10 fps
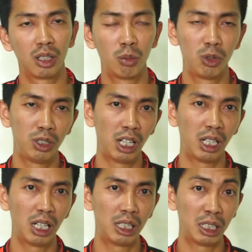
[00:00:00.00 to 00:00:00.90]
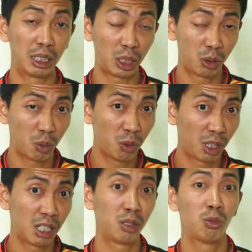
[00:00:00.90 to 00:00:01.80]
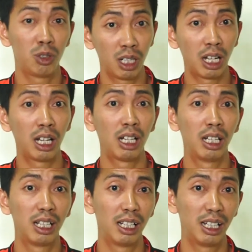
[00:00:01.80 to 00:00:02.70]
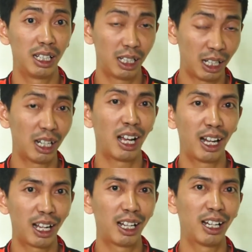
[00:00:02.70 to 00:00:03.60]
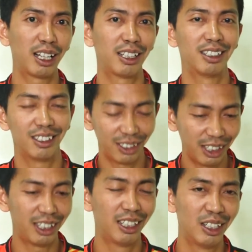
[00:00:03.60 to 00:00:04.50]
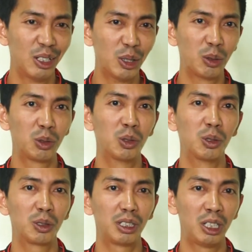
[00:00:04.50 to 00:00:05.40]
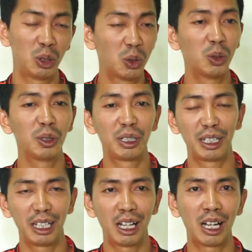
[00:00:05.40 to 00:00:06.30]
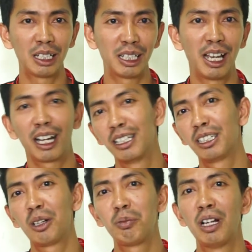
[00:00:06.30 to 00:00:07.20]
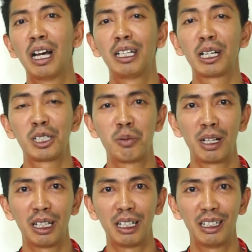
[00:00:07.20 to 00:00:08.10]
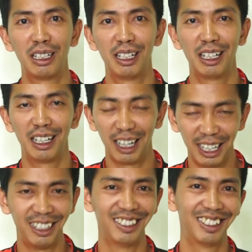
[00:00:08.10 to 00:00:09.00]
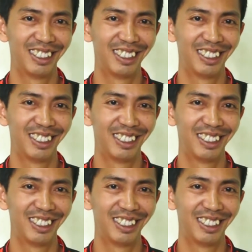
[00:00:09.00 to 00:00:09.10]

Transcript: kemudian ada teknik komunikasi muda dan anak-anak. Untuk itu ya, saya akan share bila ada kesempatan lain.